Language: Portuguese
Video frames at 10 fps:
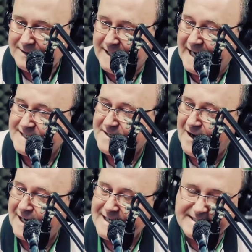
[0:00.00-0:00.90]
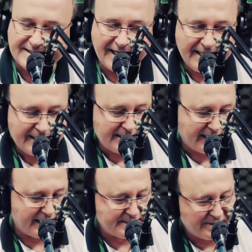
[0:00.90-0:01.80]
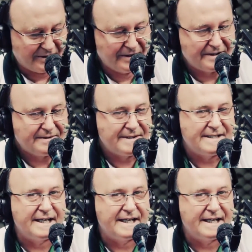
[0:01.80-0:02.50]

10 horas 33 minutos